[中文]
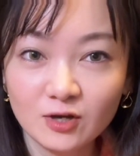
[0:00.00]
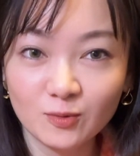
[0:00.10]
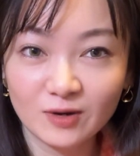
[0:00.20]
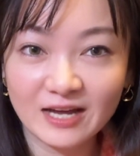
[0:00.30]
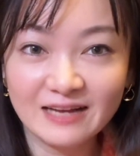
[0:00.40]

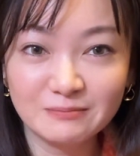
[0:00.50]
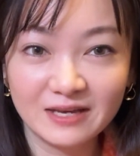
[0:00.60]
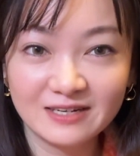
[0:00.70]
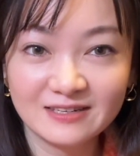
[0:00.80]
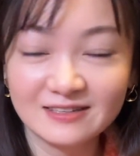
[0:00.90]
我看
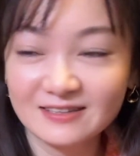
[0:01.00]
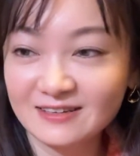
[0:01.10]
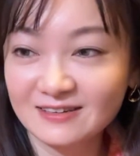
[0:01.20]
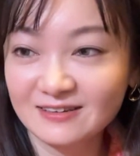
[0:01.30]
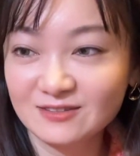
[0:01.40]
别人的
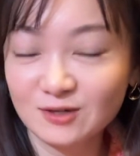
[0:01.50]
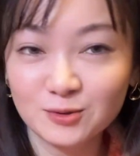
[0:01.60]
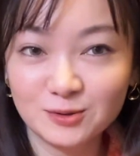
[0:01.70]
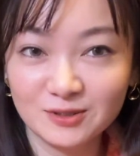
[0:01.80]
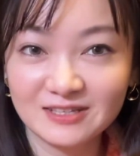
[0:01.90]
那个教
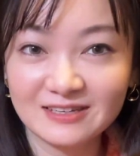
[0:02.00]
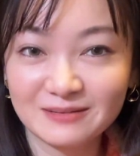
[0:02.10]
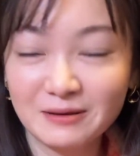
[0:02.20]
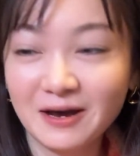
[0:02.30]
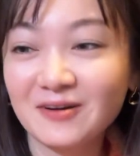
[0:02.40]
学的那个
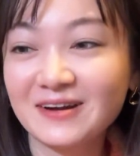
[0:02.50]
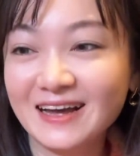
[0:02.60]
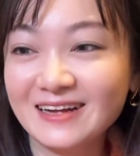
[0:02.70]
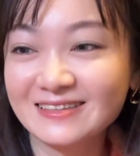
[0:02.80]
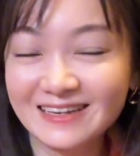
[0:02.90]
漂
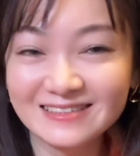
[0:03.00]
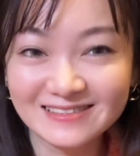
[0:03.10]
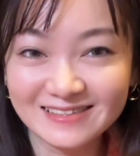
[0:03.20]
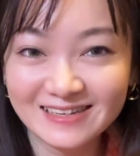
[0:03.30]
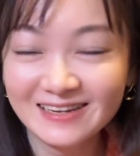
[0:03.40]
亮，但
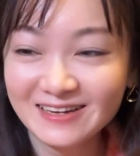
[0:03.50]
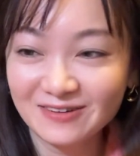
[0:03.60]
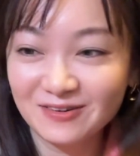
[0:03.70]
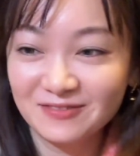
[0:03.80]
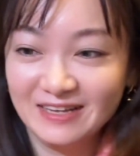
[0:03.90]
是
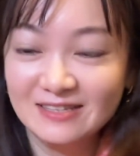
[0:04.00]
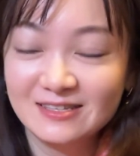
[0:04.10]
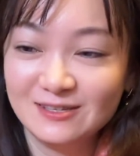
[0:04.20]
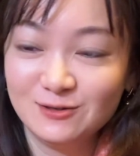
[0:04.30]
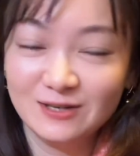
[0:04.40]
我反正
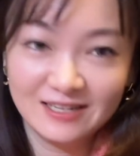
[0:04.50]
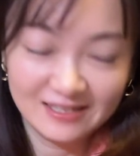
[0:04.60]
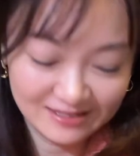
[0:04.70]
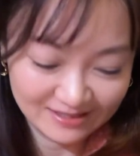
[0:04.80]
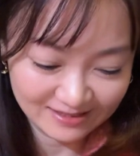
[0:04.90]
自己选了一
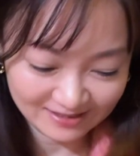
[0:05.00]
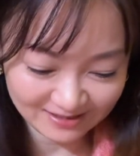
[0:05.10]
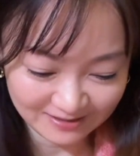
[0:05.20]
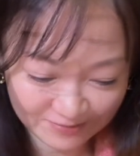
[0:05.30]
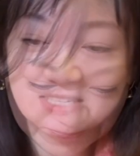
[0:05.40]
个紫
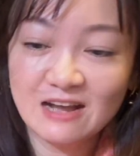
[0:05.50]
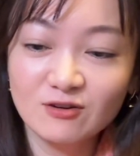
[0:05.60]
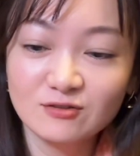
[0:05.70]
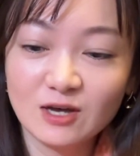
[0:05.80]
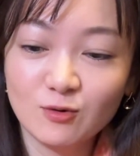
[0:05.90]
色。然
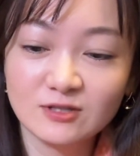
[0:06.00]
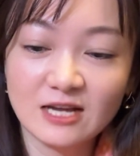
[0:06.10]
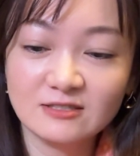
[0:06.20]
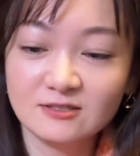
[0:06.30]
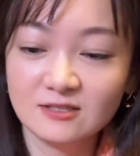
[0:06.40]
后呢，我
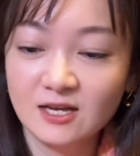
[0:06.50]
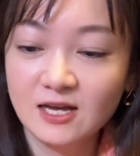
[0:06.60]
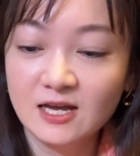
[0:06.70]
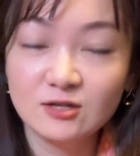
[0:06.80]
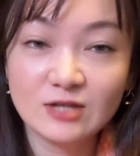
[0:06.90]
当时
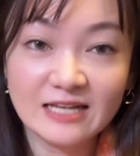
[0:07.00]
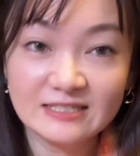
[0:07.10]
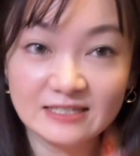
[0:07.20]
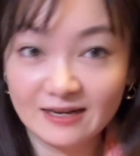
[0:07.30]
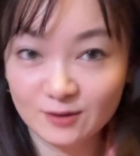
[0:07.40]
它
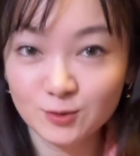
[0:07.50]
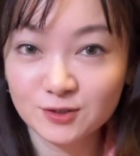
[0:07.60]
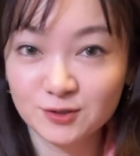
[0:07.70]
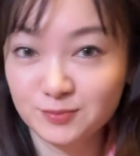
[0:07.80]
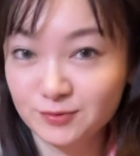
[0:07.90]
这两个东
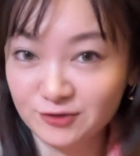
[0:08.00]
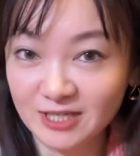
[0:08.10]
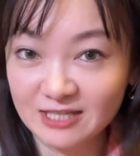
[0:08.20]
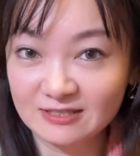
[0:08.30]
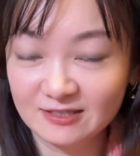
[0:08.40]
西是不一
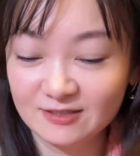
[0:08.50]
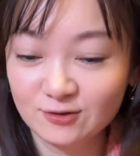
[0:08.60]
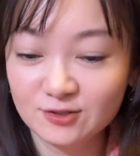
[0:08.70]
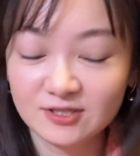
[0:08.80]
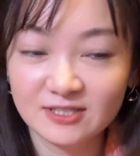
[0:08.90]
样的，
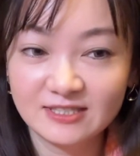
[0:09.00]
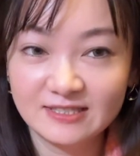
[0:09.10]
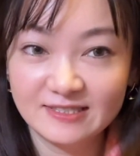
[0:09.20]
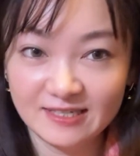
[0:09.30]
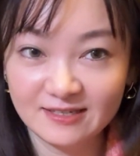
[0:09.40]
就是。
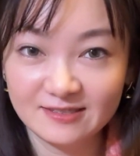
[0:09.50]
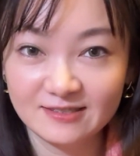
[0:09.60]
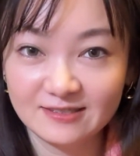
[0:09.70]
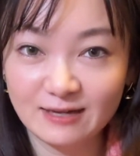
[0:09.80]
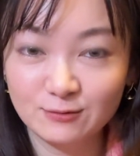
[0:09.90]
这个
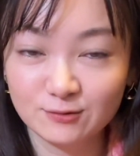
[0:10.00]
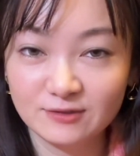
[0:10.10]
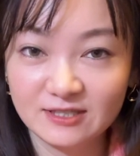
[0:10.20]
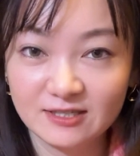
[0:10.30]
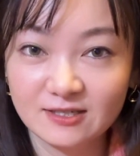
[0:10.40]
是单独
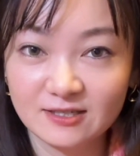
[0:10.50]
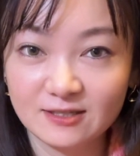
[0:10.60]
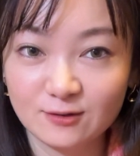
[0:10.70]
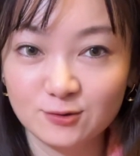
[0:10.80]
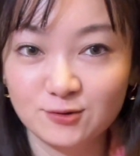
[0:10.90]
一个
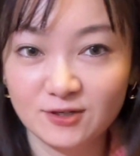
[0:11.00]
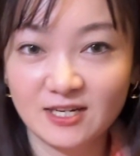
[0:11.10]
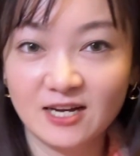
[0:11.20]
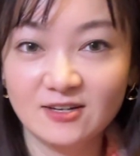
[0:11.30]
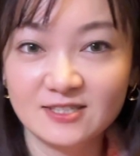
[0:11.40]
教学，
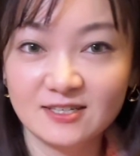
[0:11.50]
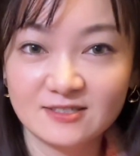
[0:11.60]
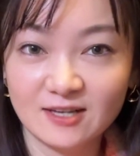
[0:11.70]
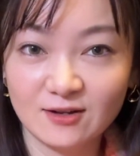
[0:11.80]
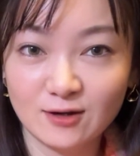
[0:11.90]
然后这个
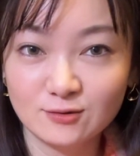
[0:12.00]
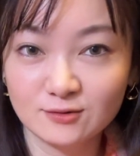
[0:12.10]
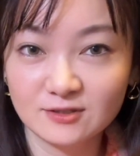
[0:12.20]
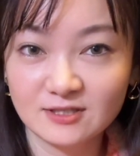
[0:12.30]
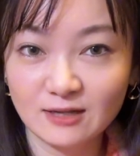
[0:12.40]
小老鼠
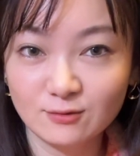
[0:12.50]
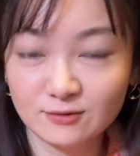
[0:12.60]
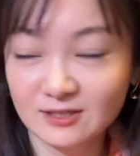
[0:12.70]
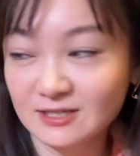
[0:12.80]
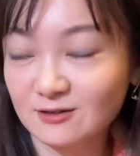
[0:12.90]
是单独
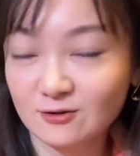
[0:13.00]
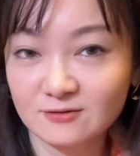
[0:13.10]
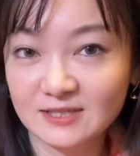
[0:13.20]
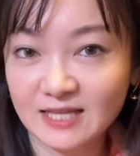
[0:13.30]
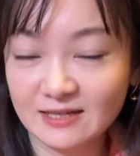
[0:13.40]
的一个
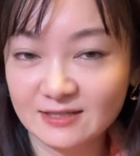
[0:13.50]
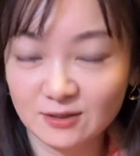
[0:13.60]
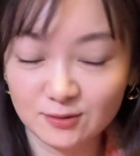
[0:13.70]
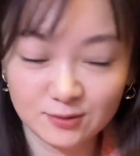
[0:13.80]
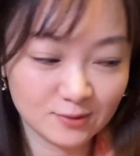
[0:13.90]
公仔的
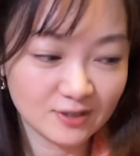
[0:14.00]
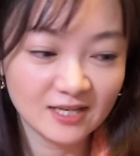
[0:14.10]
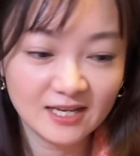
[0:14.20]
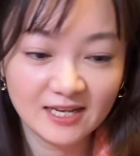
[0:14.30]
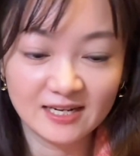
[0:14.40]
教学，
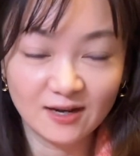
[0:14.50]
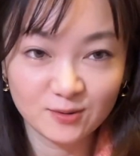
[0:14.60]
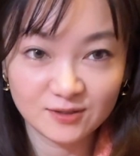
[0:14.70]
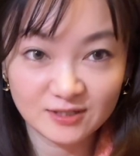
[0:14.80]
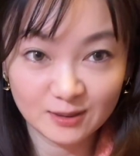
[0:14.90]
然后
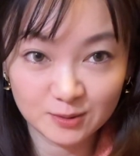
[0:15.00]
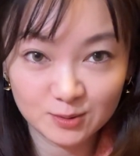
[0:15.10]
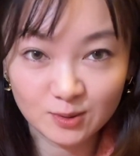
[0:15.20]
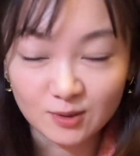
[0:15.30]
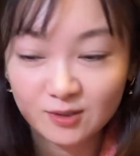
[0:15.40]
我就想
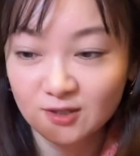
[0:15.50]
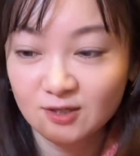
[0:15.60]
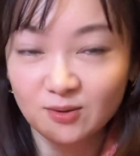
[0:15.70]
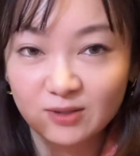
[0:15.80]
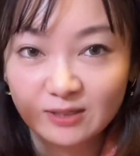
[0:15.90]
说，
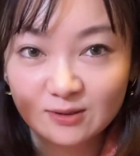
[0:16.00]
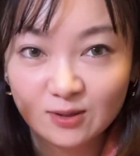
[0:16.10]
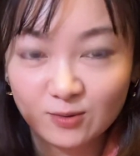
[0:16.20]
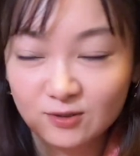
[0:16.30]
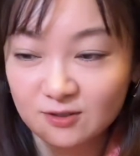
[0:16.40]
我当时
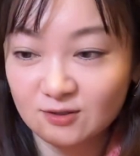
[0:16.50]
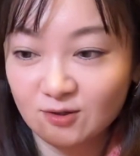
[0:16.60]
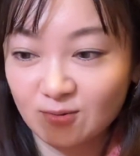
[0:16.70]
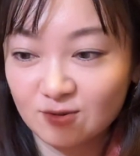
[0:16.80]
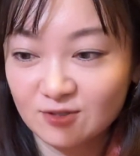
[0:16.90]
勾的时
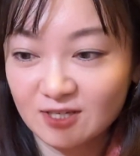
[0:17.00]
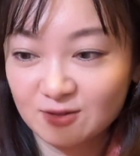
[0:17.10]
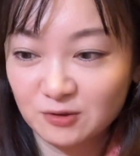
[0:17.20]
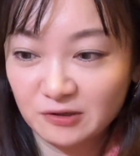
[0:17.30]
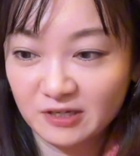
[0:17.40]
候，我就想
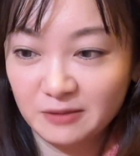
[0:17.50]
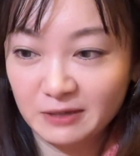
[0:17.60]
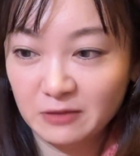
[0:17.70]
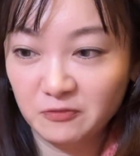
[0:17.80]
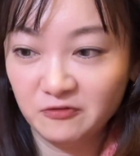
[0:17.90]
说可以把
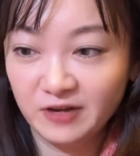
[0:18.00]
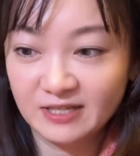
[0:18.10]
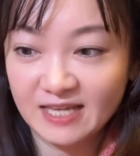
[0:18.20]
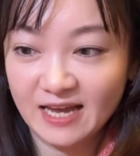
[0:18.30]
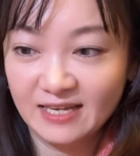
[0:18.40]
它们放
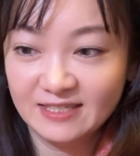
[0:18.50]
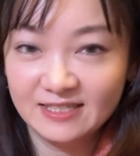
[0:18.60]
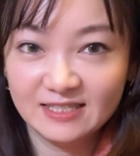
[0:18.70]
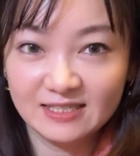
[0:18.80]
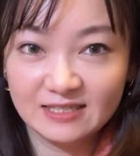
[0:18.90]
在一
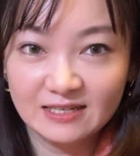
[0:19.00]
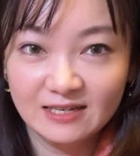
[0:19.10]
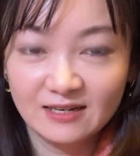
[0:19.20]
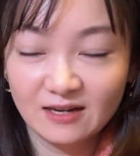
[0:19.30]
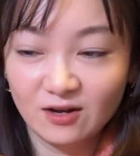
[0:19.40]
起，
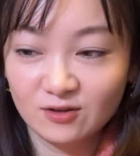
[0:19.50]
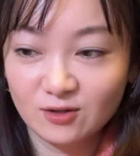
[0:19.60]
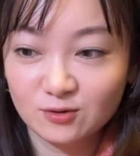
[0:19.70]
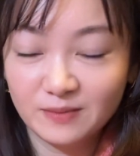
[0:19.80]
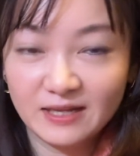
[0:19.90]
然后
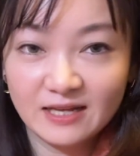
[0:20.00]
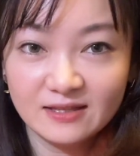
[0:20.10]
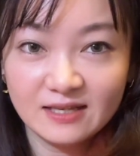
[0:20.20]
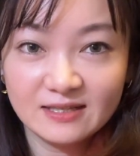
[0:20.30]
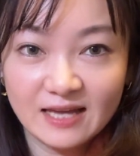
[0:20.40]
到时候把它
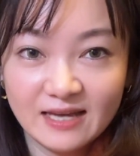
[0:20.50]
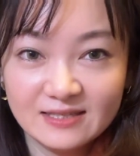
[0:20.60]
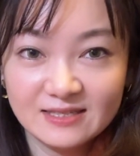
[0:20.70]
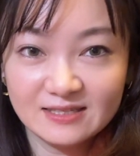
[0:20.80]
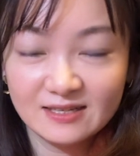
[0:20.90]
钉在一
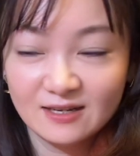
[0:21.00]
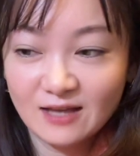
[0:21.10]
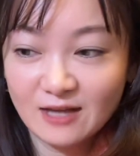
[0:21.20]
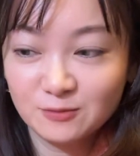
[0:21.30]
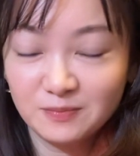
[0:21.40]
起，
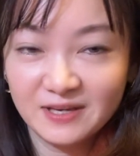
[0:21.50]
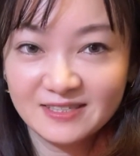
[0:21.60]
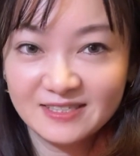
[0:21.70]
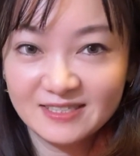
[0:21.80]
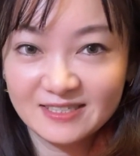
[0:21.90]
它就
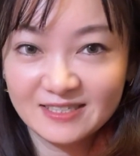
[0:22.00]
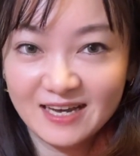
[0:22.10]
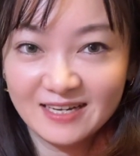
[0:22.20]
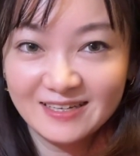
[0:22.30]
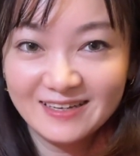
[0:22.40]
变这
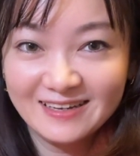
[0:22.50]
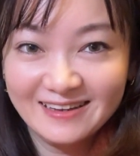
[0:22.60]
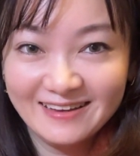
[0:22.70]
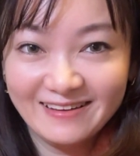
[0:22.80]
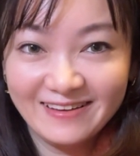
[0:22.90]
样，
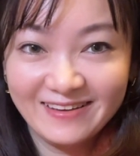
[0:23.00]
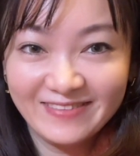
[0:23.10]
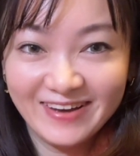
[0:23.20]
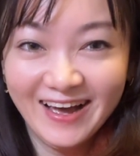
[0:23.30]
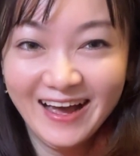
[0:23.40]
有没有？